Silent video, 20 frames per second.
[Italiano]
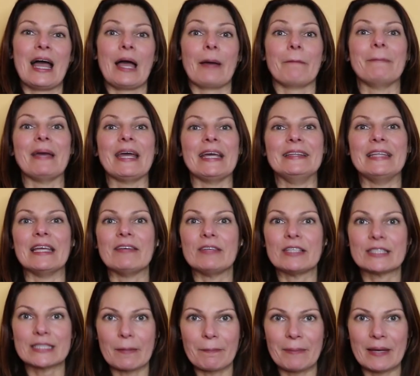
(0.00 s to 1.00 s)
Beh,
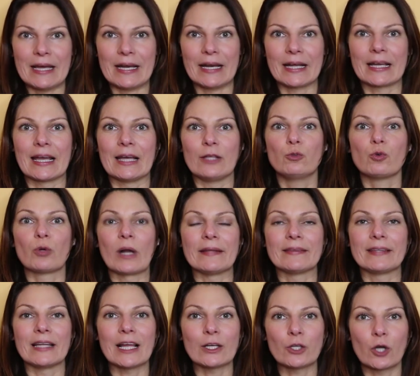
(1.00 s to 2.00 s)
devi sapere che
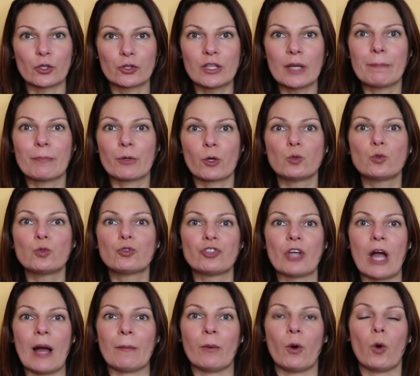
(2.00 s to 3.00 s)
durante la notte
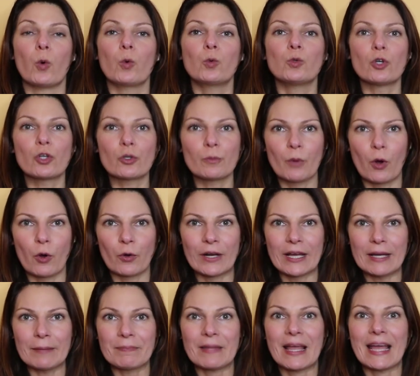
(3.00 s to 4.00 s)
produciamo un
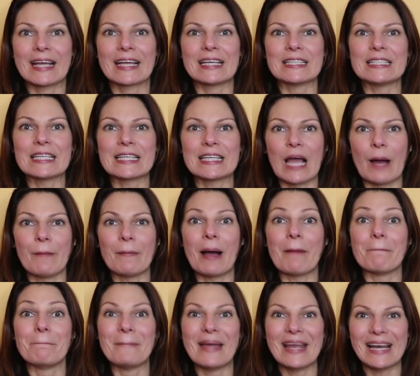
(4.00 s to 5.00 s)
ormone che si
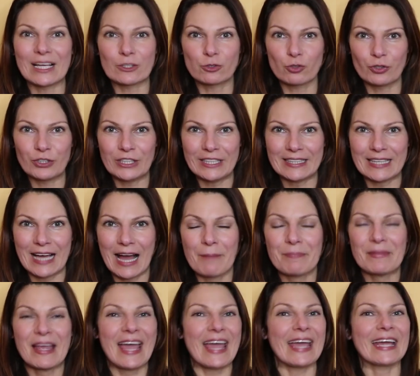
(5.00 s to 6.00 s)
chiama melatonina
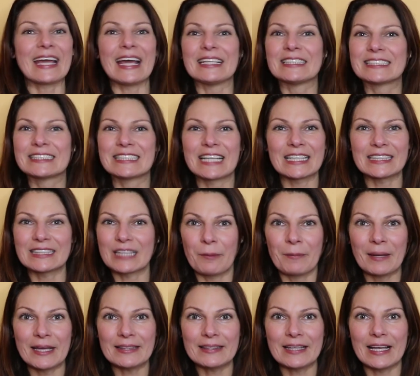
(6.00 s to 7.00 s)
e che è
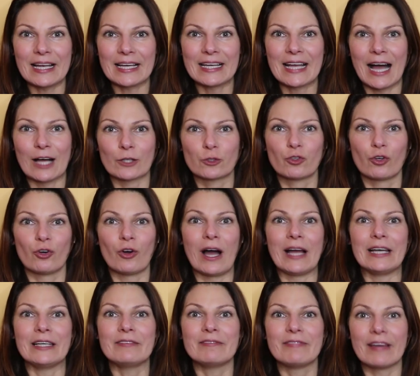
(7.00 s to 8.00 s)
strettamente legato
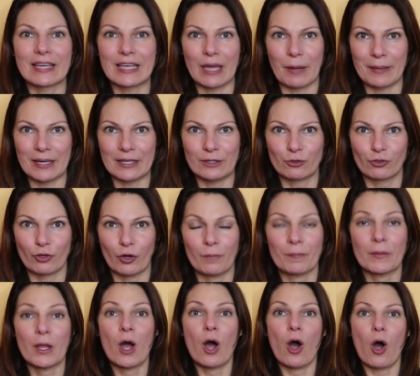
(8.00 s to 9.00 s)

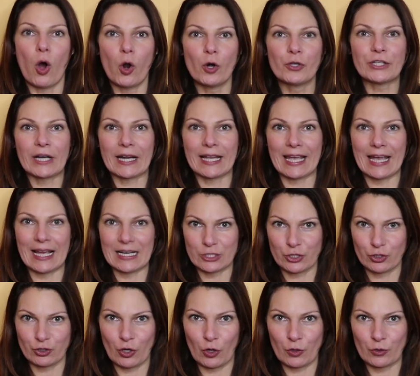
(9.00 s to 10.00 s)
all'invecchiamento, oltre che al
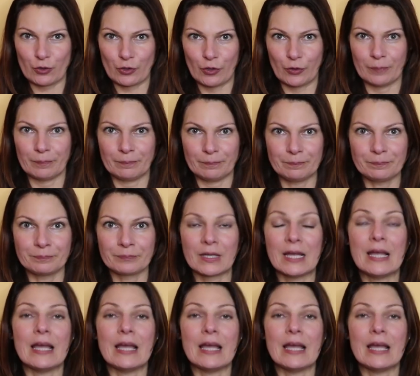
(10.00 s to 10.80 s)
sonno. Mm?